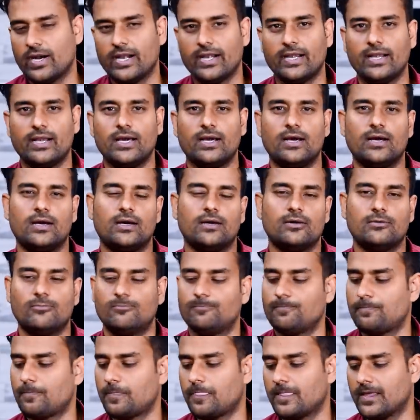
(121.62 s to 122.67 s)
అండ్
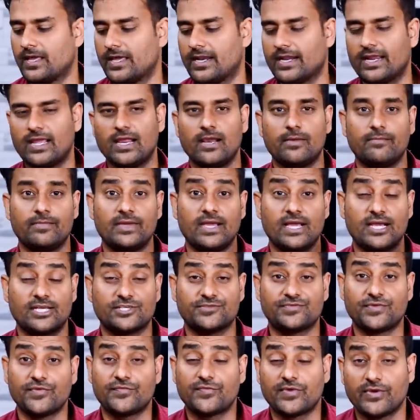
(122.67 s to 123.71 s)
రియల్మీ ఎక్స్
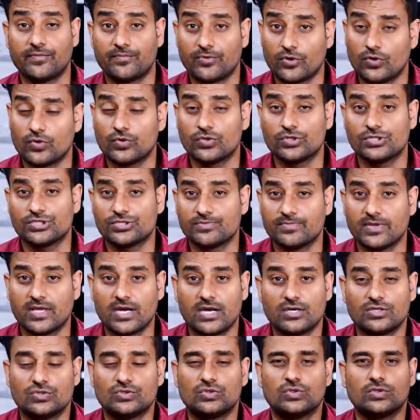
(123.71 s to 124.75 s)
ఫిఫ్టీ ప్రో గురించి మీరు
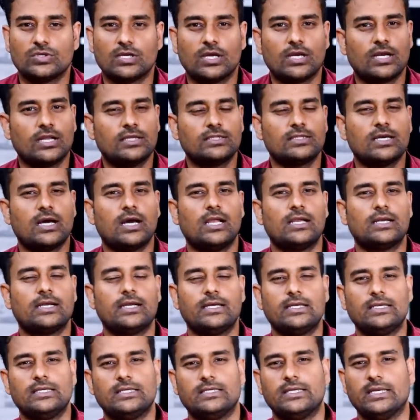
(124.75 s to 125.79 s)
అడుగుతున్నట్లయితే ఆల్రెడీ
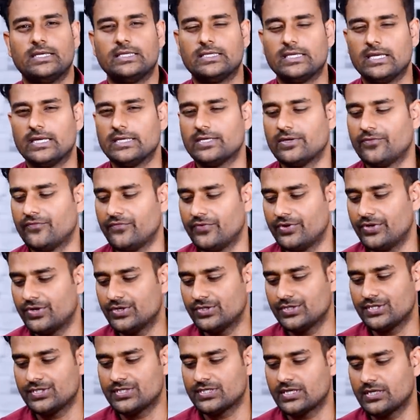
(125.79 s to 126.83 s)
డెడికేటెడ్ వీడియో
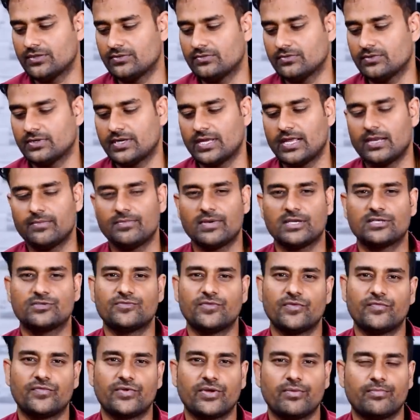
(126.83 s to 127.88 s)
చేశాను రియల్మీ ఎక్స్
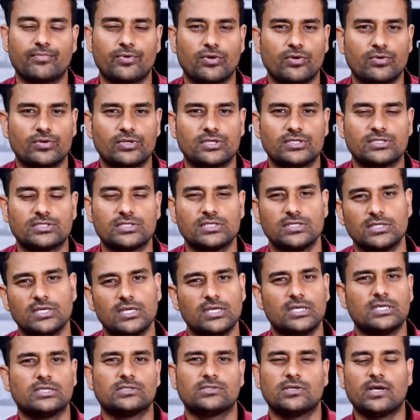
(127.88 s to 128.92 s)
ఫిఫ్టీ ప్రో గురించి
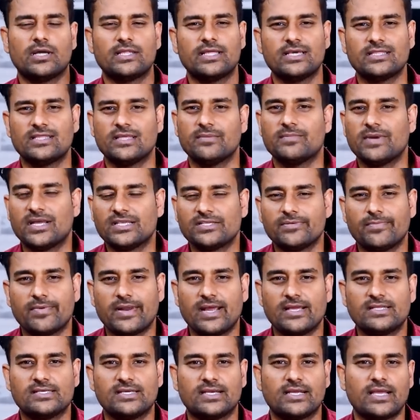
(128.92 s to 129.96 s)
సో అదైతే మంచి
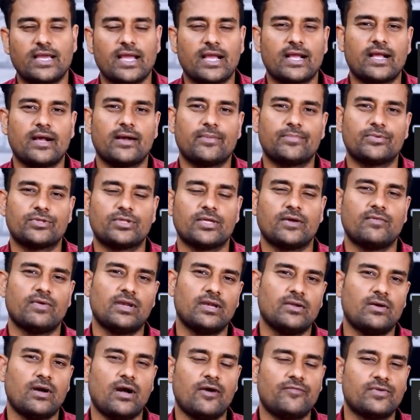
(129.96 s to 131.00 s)
ప్రైసింగే కాకపోతే
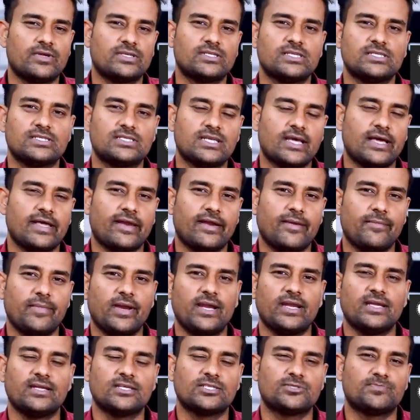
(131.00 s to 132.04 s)
వాళ్ళు ఆఫర్ చేసిన
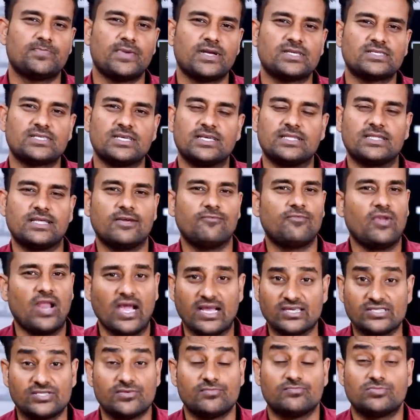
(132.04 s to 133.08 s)
రిమైనింగ్ స్పెక్స్ అయితే
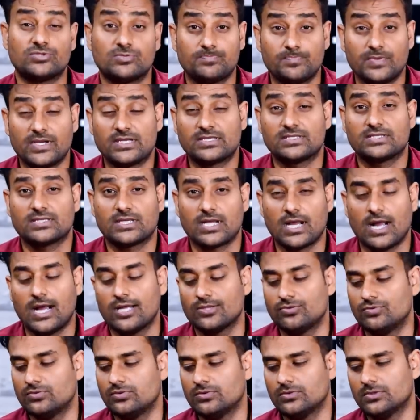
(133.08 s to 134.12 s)
ఫ్లాగ్షిప్ స్పెక్స్
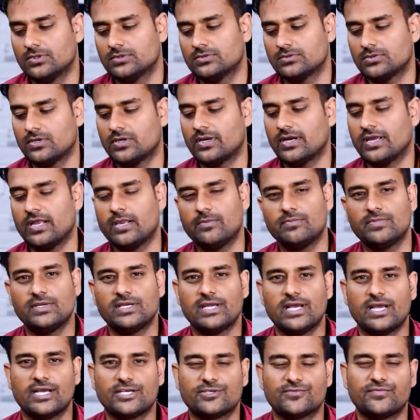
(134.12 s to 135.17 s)
కాదు సో రియల్మీ
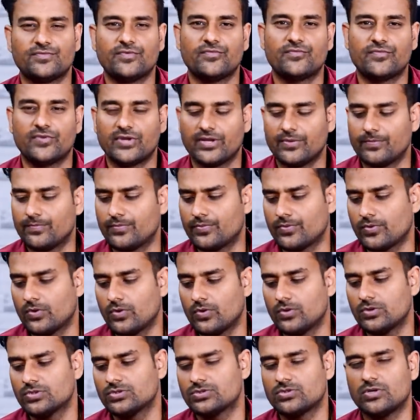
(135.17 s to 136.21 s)
ఎక్స్ ఫిఫ్టీ ప్రో
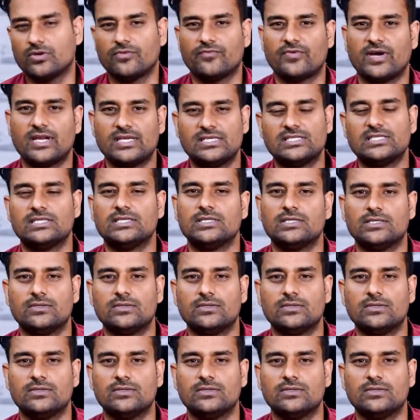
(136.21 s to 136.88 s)
సో ఫైవ్ జీ